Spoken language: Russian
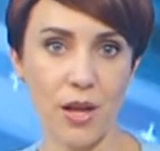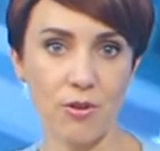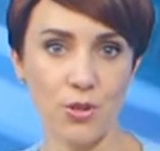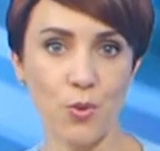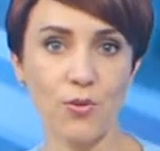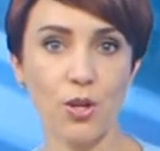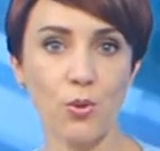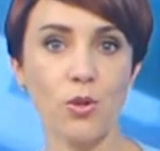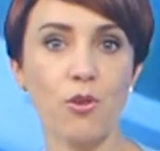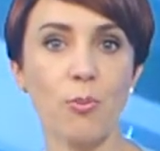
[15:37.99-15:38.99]
8
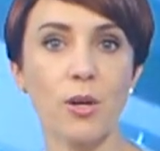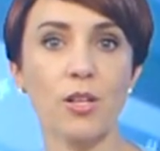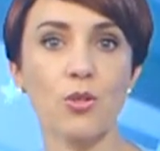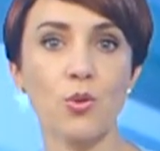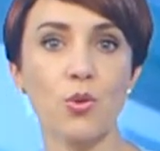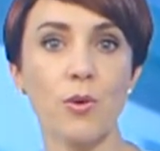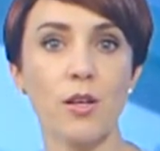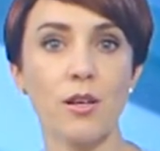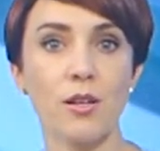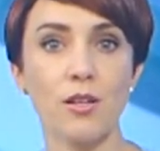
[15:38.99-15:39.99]
июня в Парке Дружбы
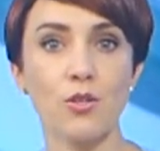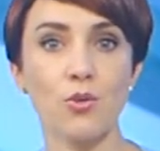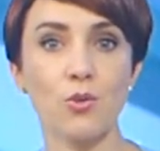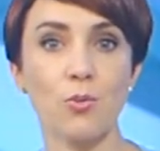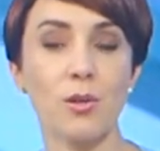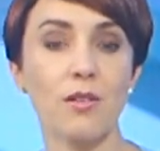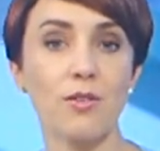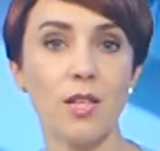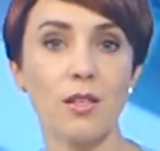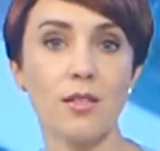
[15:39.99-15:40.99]
они организуют
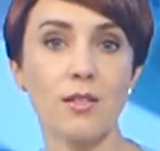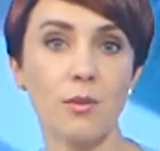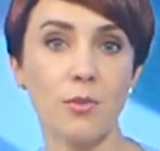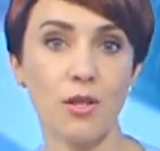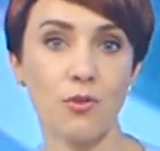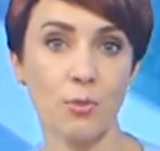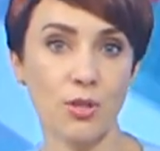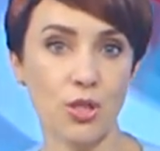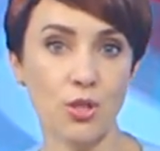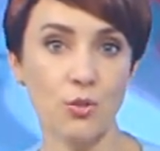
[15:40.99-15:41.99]
благотворительный забег в
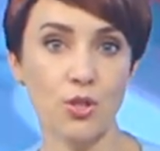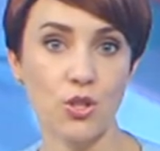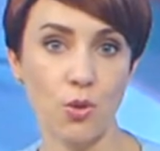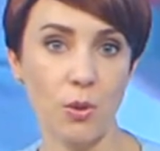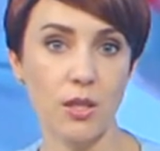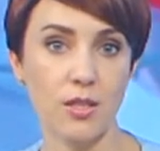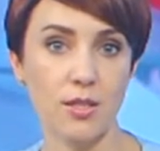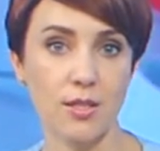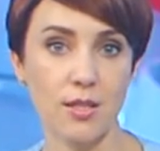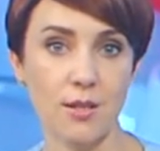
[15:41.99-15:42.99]
поддержку тяжелобольных
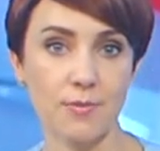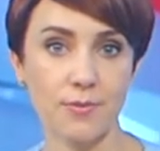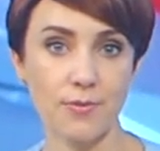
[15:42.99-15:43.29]
детей.